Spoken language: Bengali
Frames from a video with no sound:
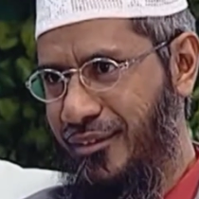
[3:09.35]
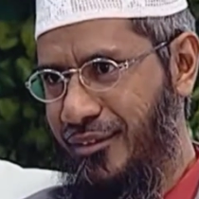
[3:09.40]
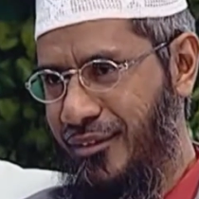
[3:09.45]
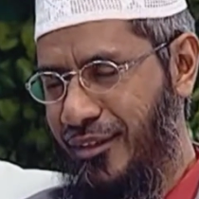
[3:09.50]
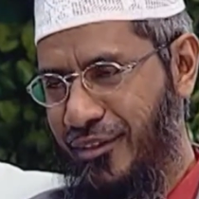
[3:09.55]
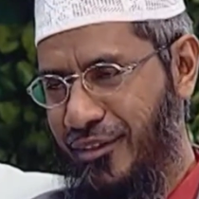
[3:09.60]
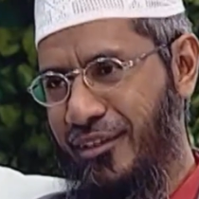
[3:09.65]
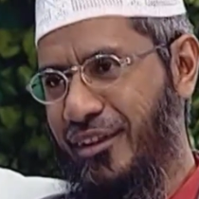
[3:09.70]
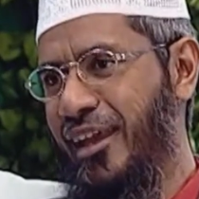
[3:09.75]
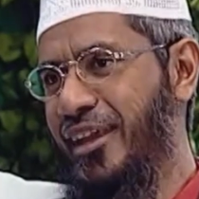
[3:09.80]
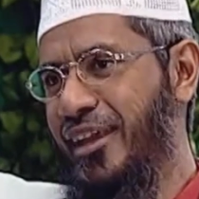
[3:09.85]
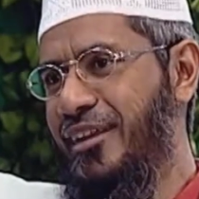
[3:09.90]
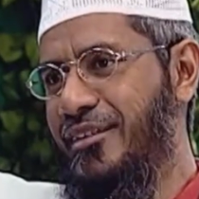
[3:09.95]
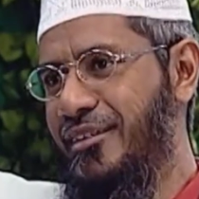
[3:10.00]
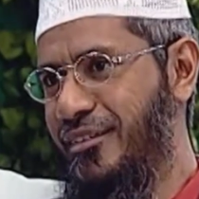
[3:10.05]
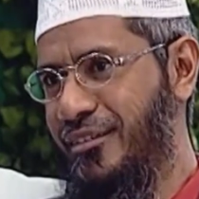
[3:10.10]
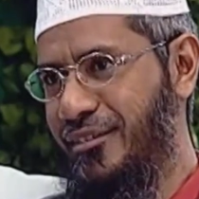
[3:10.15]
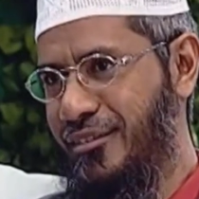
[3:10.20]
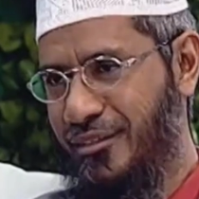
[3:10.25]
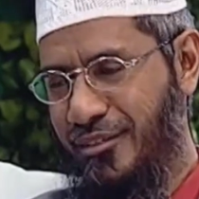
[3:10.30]
দাঁড়ানো
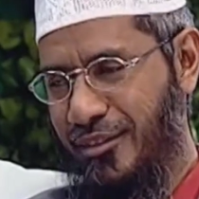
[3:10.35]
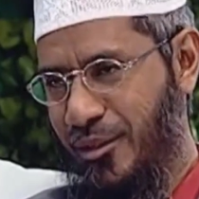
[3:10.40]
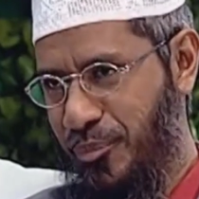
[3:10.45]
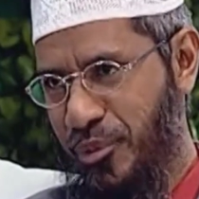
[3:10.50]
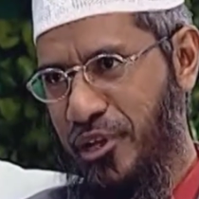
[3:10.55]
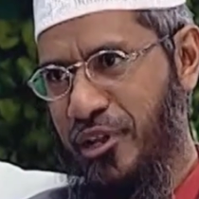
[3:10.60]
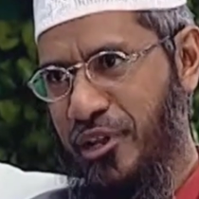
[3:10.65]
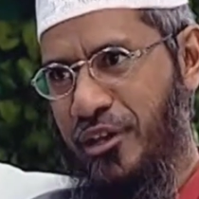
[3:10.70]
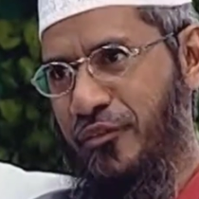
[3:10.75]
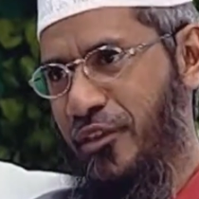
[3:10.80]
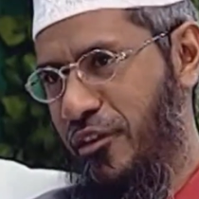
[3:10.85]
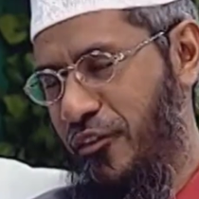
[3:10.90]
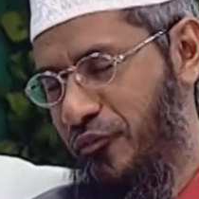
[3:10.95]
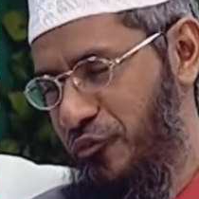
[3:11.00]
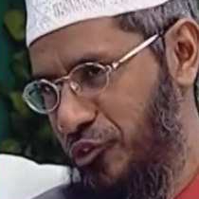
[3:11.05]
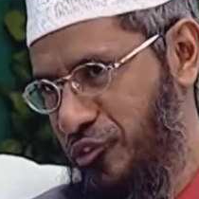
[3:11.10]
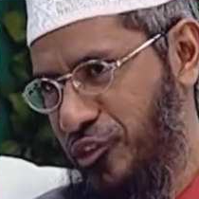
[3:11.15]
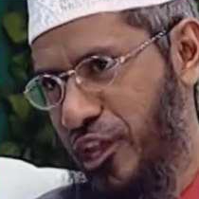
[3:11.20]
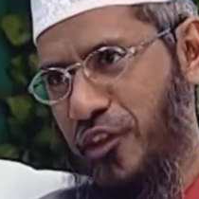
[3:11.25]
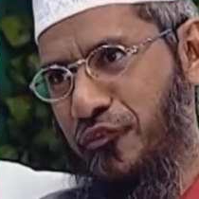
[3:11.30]
এই নামাজে
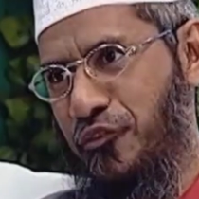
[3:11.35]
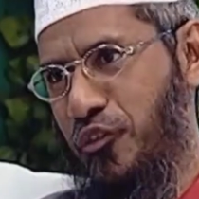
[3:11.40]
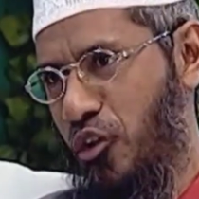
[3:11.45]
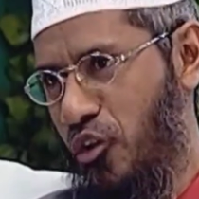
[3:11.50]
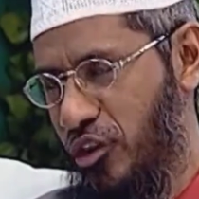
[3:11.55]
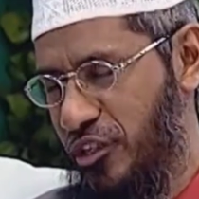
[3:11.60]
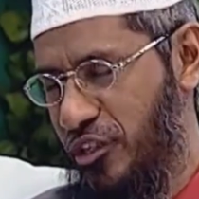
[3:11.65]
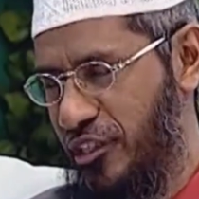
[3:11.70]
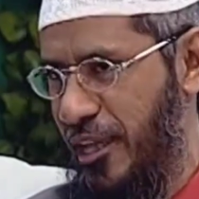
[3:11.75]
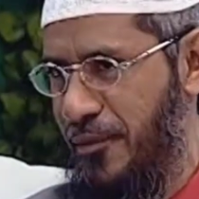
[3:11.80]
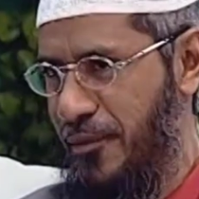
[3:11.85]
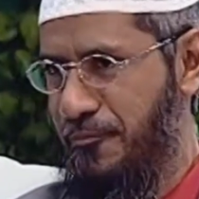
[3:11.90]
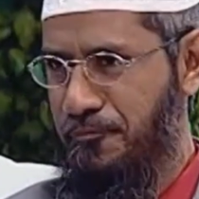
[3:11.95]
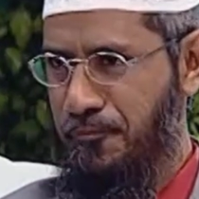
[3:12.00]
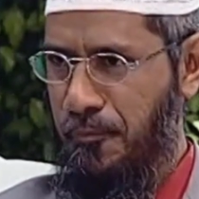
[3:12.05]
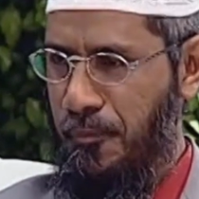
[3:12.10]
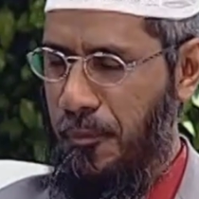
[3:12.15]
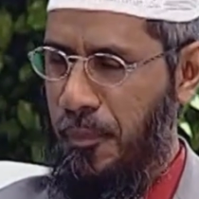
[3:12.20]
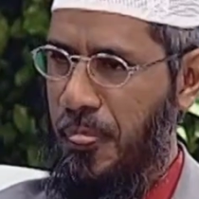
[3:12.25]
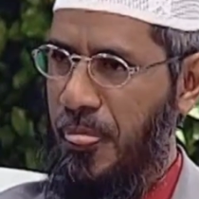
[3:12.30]
অনেকক্ষণ দাঁড়িয়ে থাকতে হয়
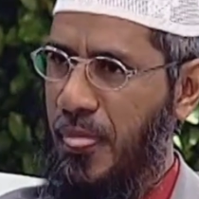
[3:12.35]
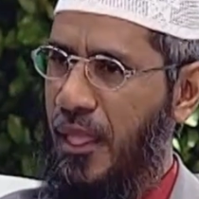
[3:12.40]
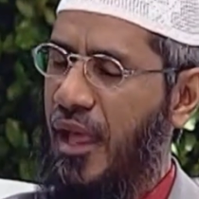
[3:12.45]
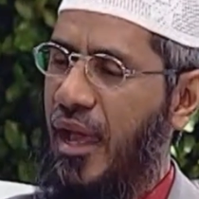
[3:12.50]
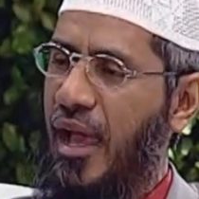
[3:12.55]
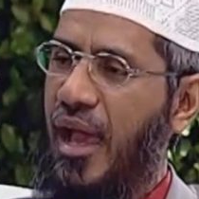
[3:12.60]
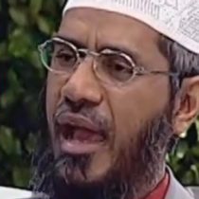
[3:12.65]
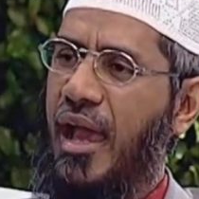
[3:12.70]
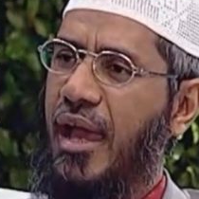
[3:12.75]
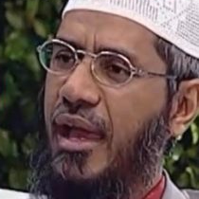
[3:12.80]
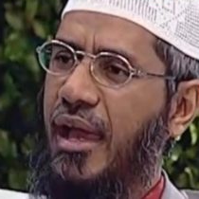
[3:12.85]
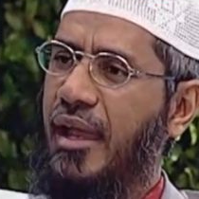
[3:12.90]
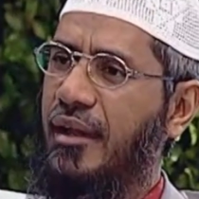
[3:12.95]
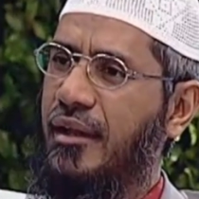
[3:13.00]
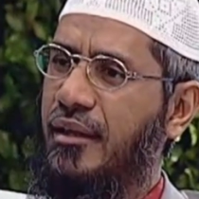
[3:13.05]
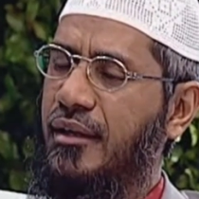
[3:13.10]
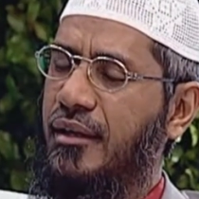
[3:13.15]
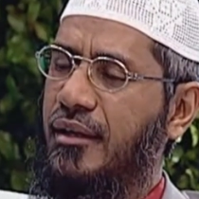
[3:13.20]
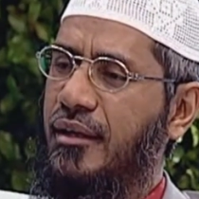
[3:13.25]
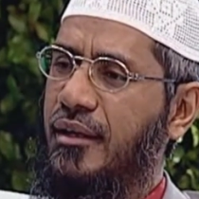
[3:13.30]
আর
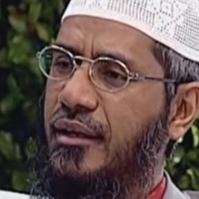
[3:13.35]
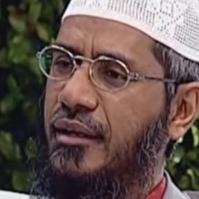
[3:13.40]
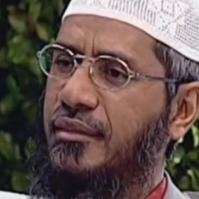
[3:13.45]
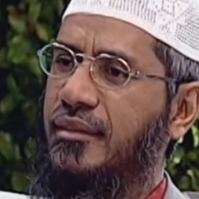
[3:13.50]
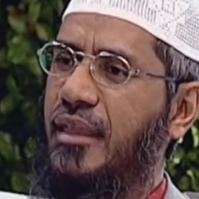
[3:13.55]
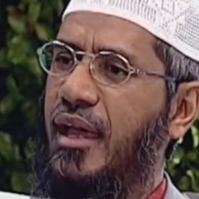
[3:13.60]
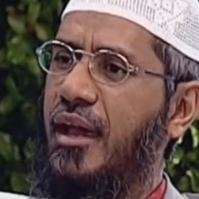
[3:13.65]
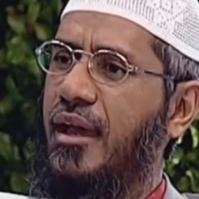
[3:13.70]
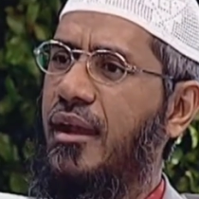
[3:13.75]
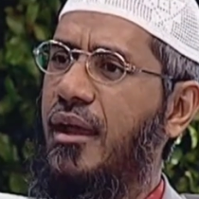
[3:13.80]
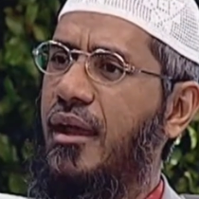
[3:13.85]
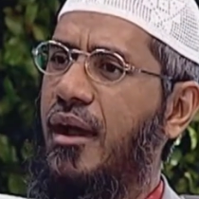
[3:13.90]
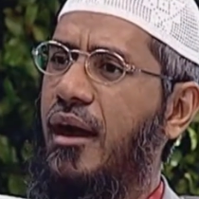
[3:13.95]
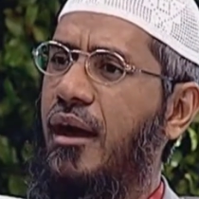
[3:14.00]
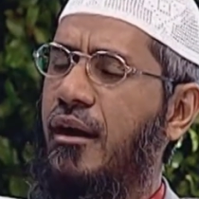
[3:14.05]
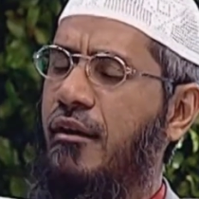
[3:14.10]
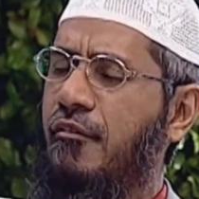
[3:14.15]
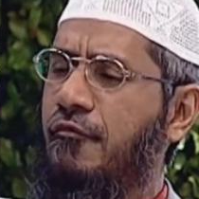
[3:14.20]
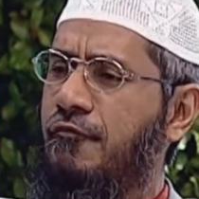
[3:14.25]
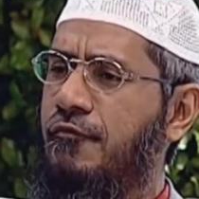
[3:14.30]
এই
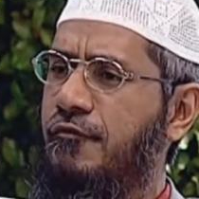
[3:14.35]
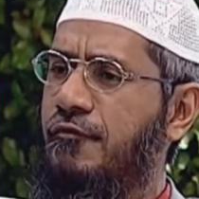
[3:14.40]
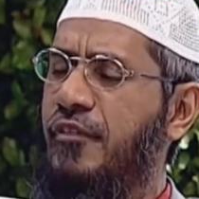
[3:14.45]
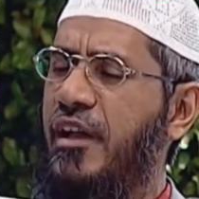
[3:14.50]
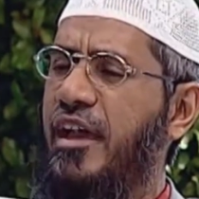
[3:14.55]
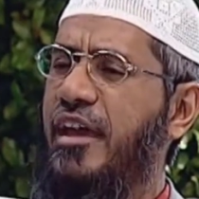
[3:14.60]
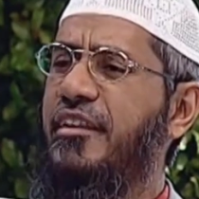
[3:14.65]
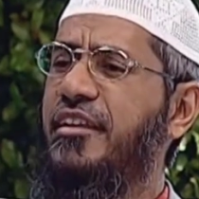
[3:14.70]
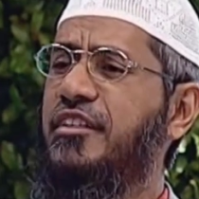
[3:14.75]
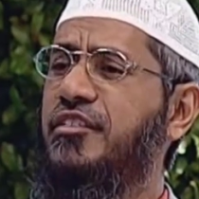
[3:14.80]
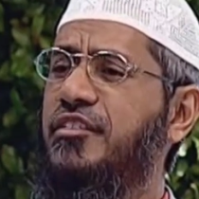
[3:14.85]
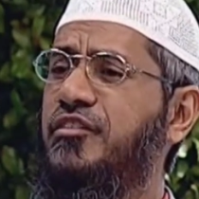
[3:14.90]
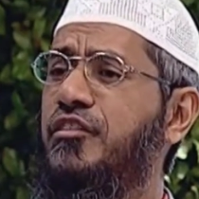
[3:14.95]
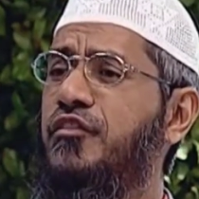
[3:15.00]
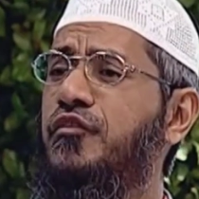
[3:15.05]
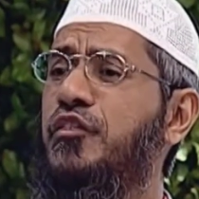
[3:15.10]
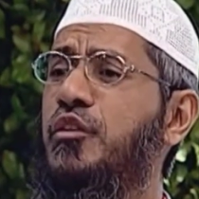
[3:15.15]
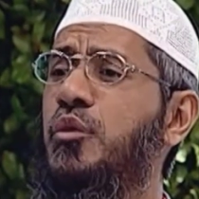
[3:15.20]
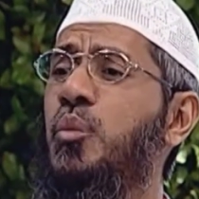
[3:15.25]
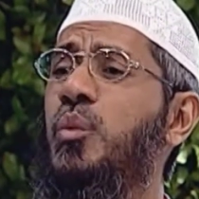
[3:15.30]
কিয়ামুল্লাহলকে
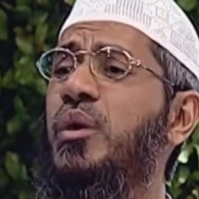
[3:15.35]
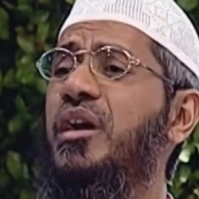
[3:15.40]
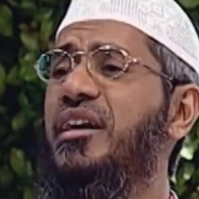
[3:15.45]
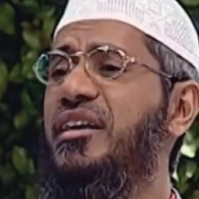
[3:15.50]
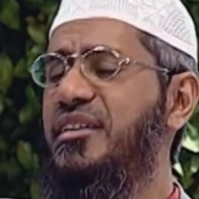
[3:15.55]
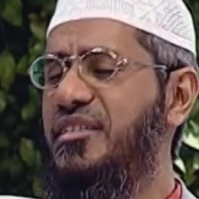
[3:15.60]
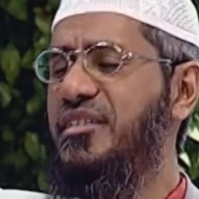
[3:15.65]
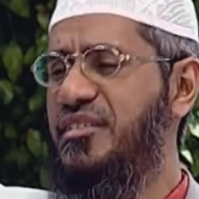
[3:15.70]
বোঝাতে